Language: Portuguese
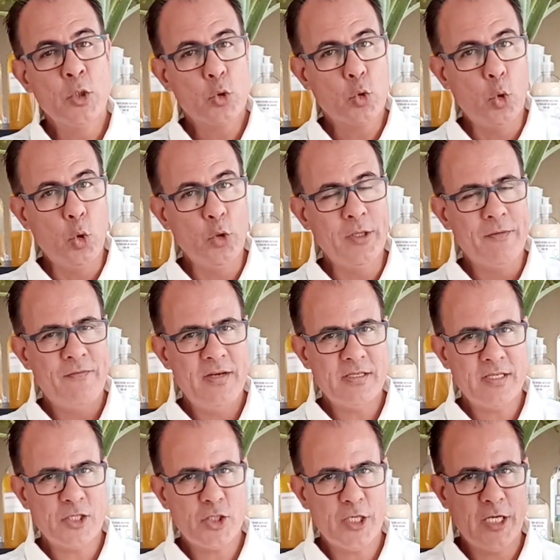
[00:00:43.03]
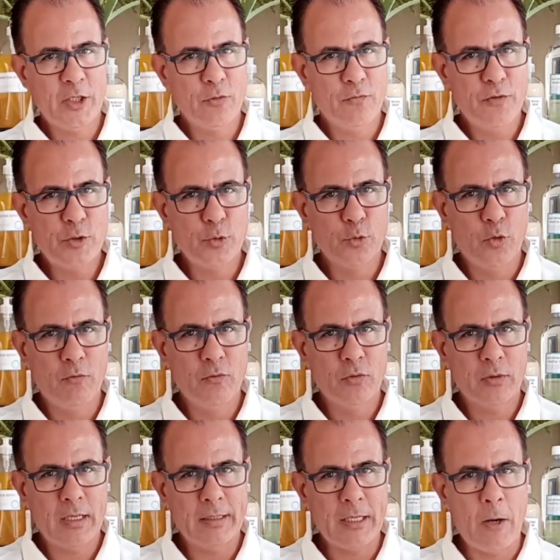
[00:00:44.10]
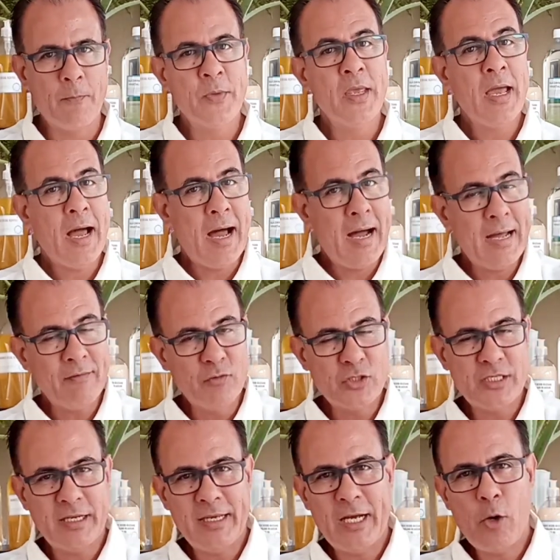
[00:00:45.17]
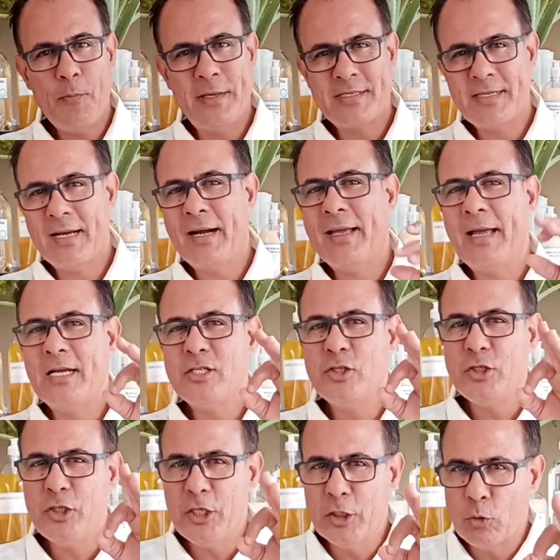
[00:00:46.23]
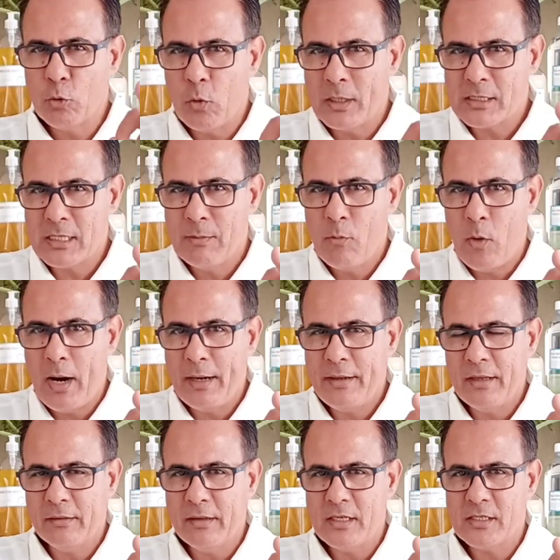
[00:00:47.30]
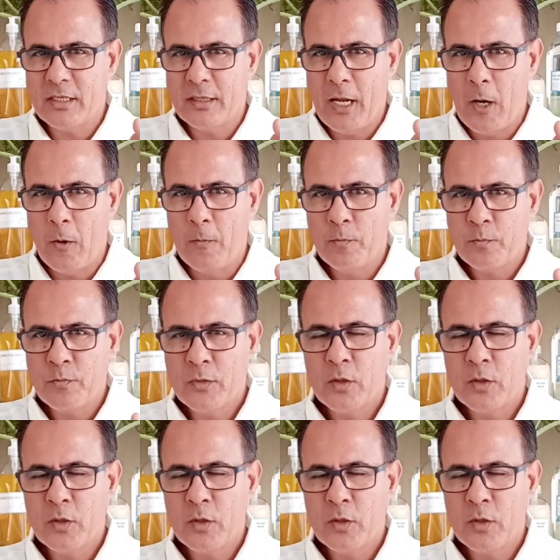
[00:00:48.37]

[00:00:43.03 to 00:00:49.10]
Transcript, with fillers: Toda vez que está chegando um vídeo novo no canal. Ah, e você quer começar a ganhar dinheiro com a saboaria artesanal?